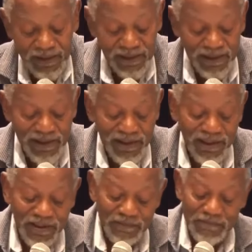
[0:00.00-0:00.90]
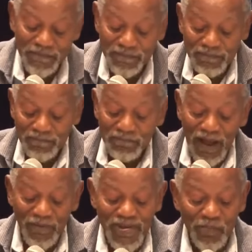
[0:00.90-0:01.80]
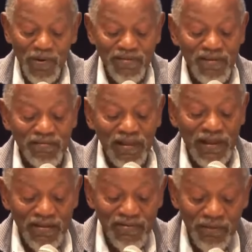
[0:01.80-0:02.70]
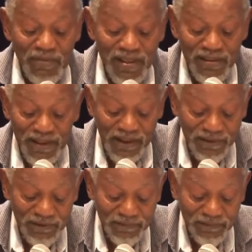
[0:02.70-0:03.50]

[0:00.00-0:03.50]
que a minha presença nesta mesa